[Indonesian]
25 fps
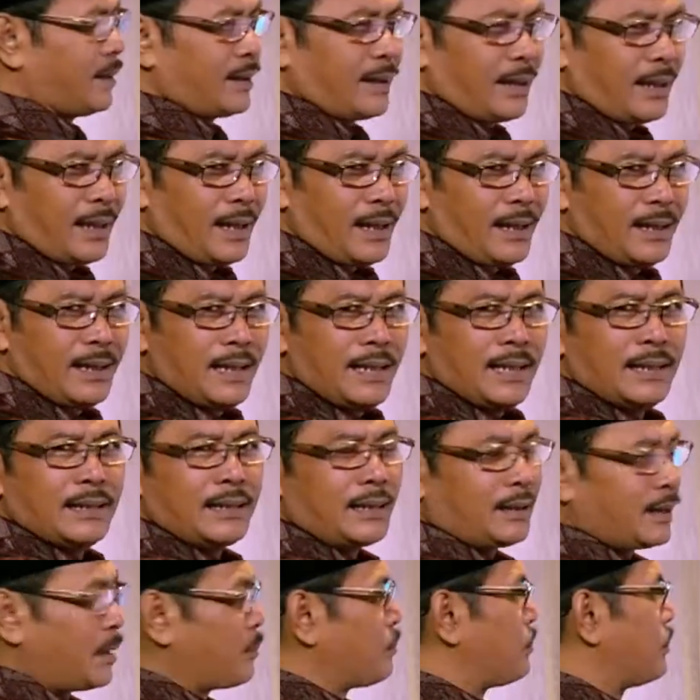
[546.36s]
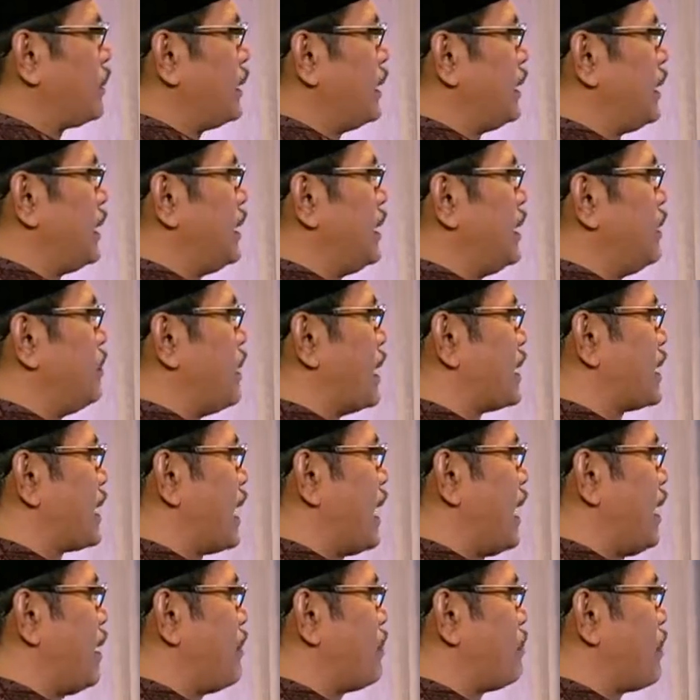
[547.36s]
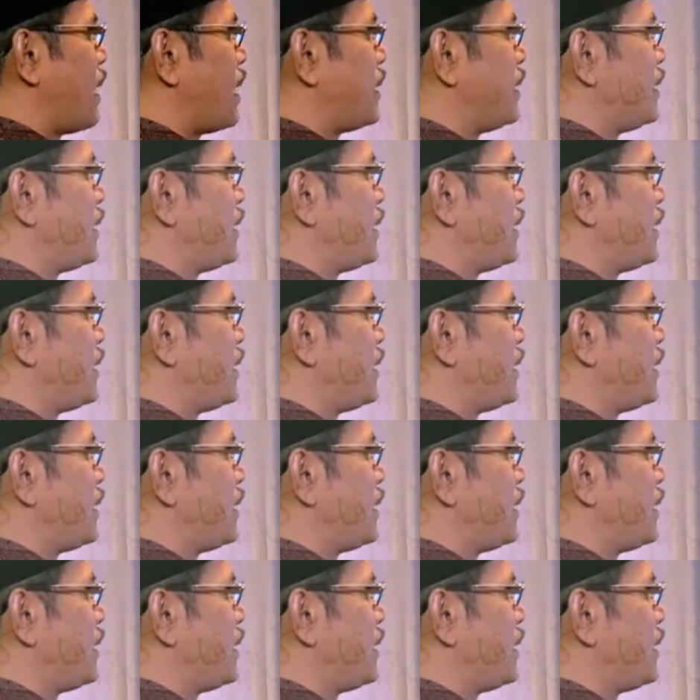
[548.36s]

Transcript: tetap itu dibaca panjang.